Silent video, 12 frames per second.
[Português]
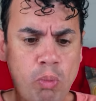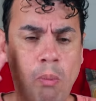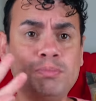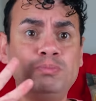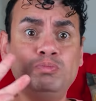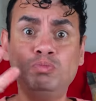
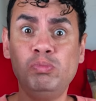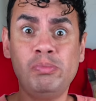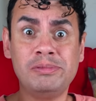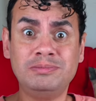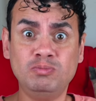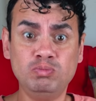
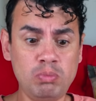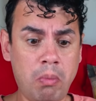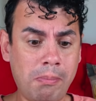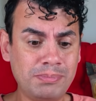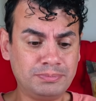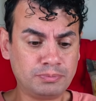Hum!
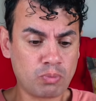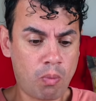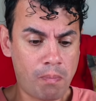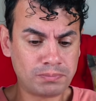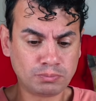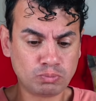
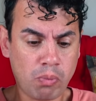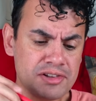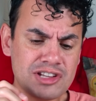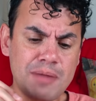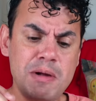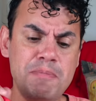
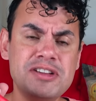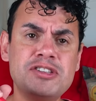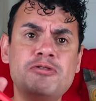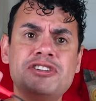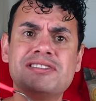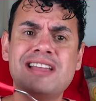Sabe a
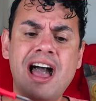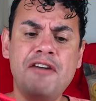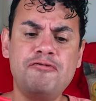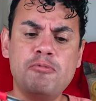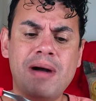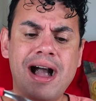impressão que dá,
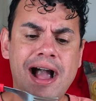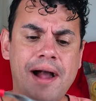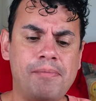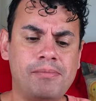fubá?